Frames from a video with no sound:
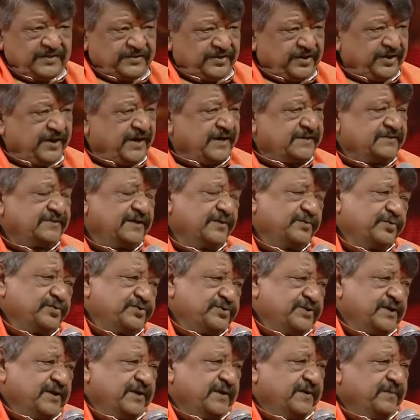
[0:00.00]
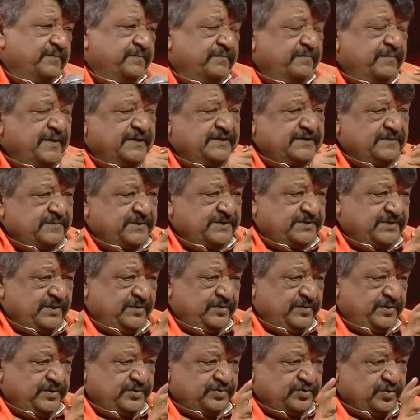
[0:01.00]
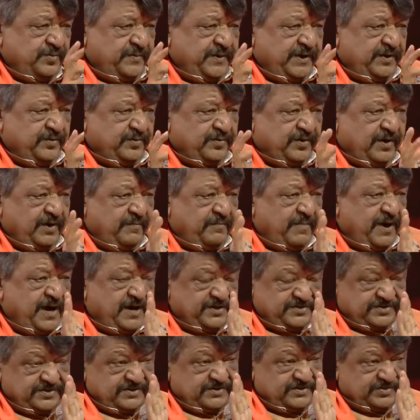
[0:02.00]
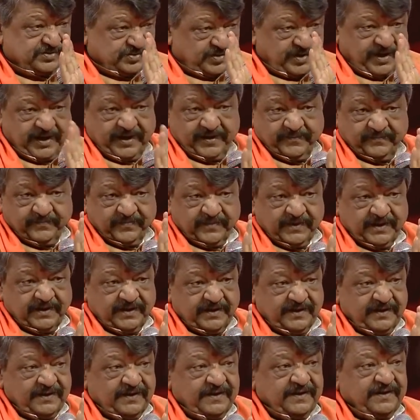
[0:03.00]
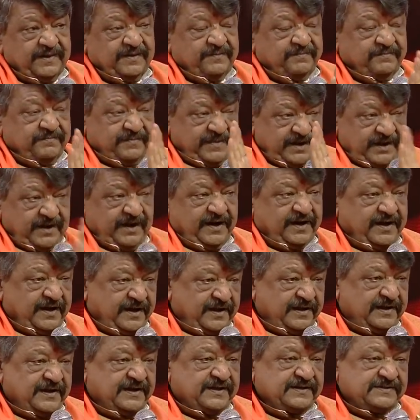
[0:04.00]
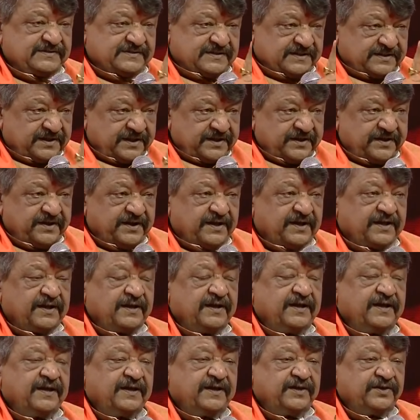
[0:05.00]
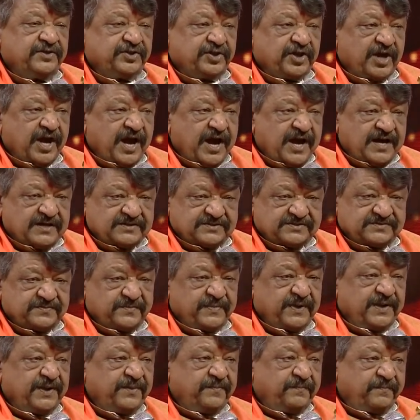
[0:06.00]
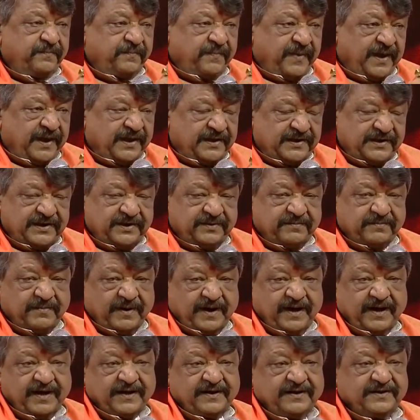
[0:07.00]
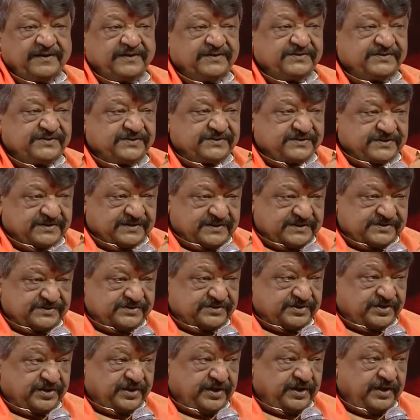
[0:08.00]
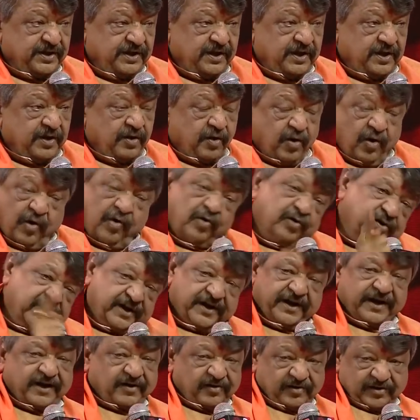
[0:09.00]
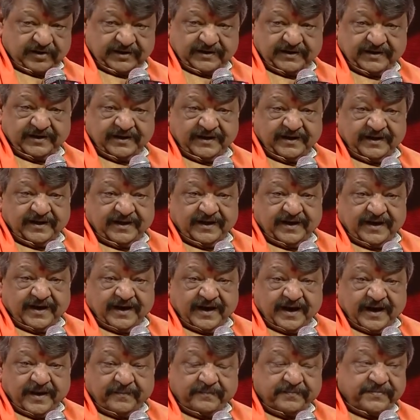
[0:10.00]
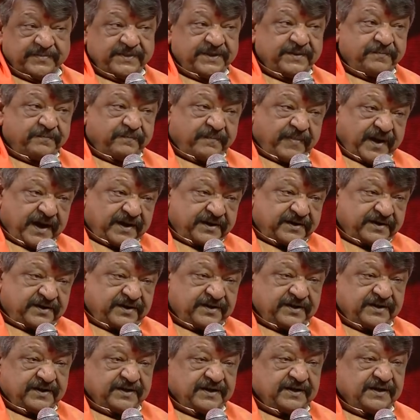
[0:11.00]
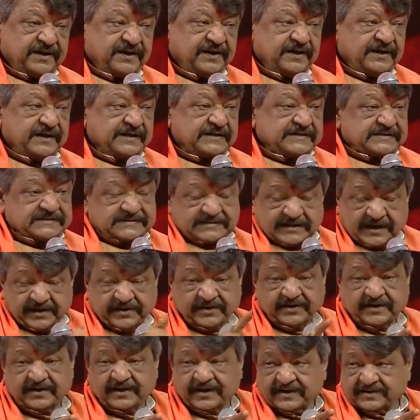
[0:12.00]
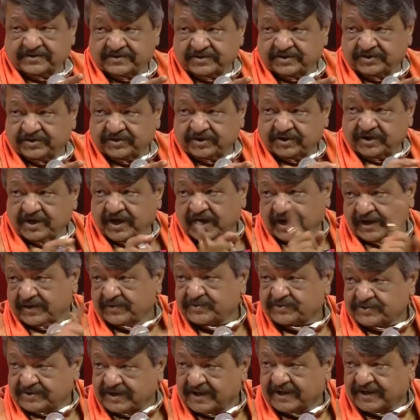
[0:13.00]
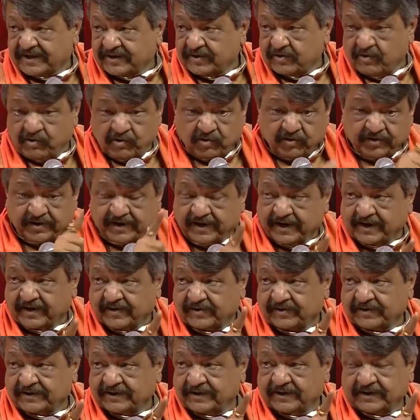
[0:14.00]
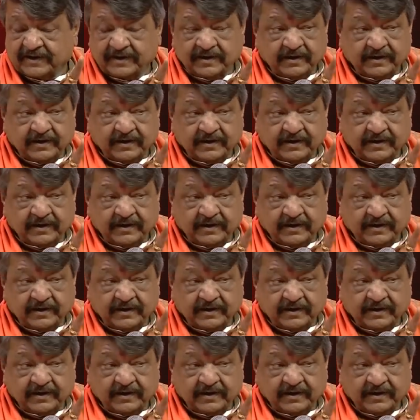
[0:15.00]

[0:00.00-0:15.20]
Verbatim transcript: देखिए ऐसा कुछ नहीं मैं समझता हूँ कि जो मैंने उनका भाषण सुना मेरा ख्याल है कि सदन के इतिहास में पहली बार किसी सदस्य ने ऑन रिकॉर्ड अपनी पार्टी की हिंसा की राजनीति की आलोचना की ऑन रिकॉर्ड